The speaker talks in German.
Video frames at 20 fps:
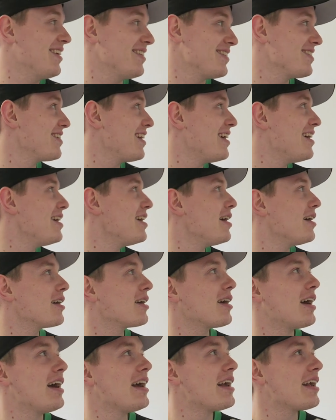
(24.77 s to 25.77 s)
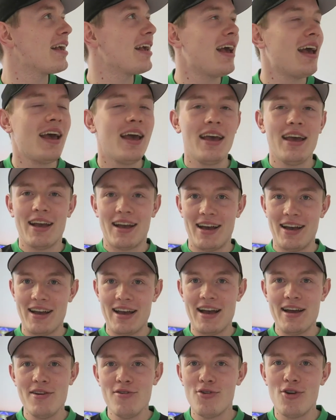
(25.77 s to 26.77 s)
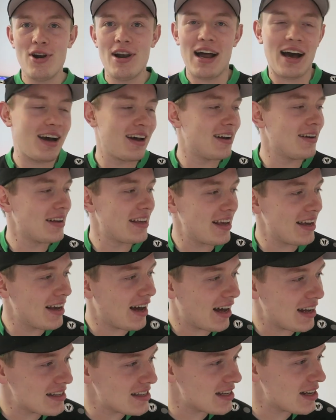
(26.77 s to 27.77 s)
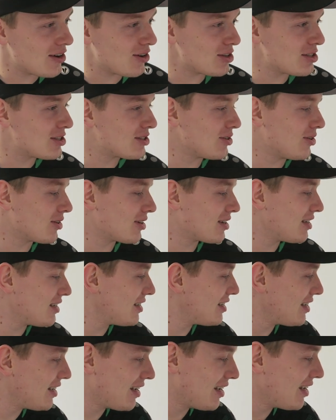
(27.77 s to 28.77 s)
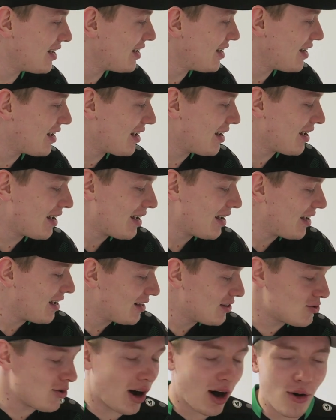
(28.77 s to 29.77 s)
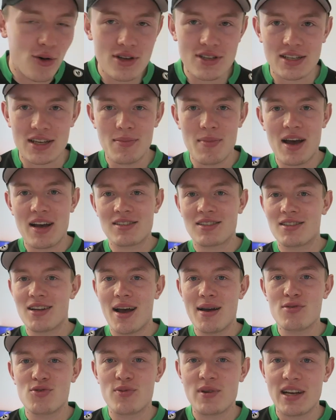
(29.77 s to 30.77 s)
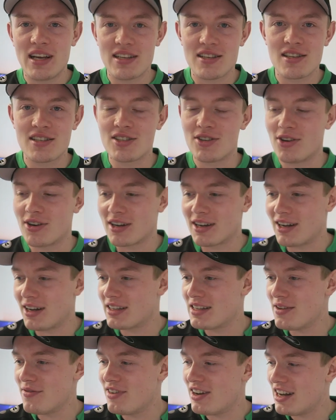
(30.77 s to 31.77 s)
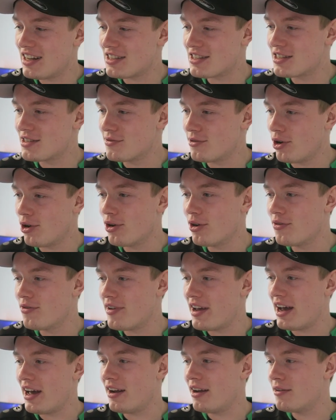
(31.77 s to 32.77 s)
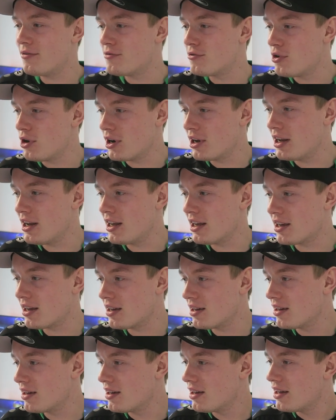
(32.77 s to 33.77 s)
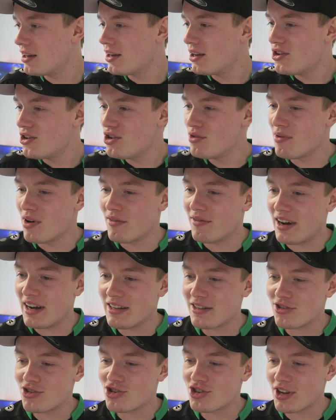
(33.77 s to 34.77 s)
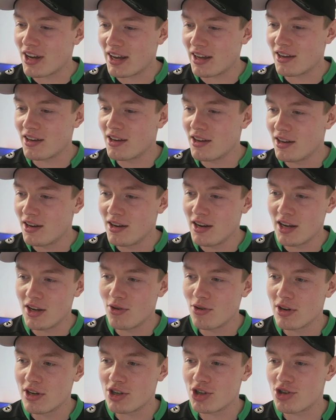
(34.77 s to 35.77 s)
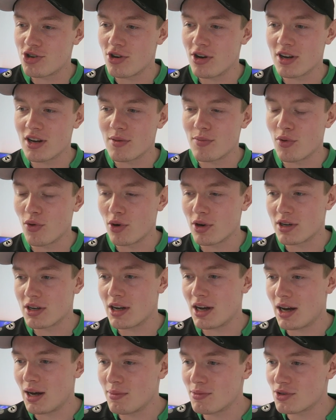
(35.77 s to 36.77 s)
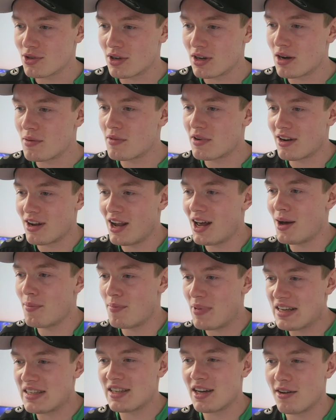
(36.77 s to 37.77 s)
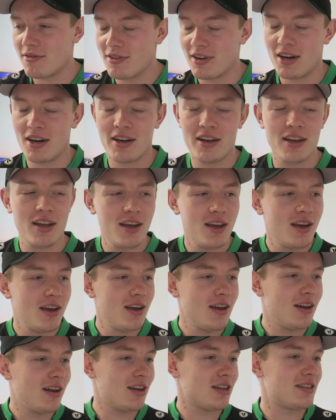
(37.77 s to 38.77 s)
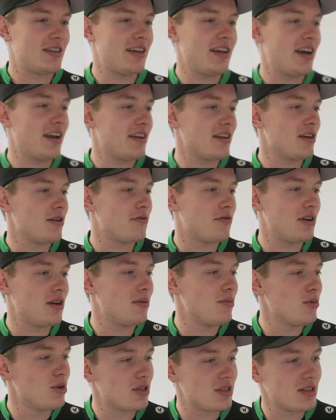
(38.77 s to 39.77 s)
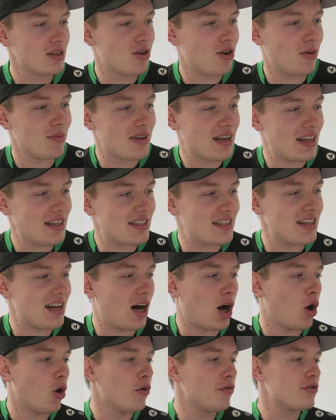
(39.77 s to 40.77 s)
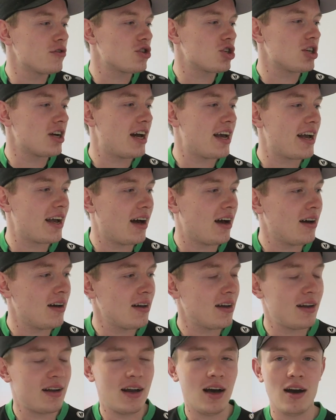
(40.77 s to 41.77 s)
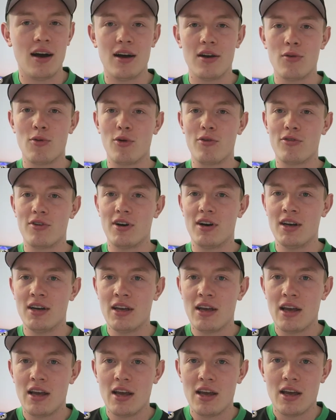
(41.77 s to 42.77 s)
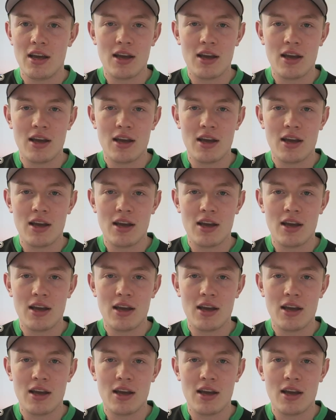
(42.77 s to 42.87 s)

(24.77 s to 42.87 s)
Das ist eigentlich, kann ich, kann ich eigentlich nur lachen gegen Hansa Rostock zu Hause im ersten Heimspiel der Saison, nachdem wir letzte Woche Werder wirklich über weite Strecken hin nicht nur die Stirn geboten haben, sondern klar besser waren, das Ding hätten gewinnen müssen, kommt jetzt ein Aufsteiger nach Hannover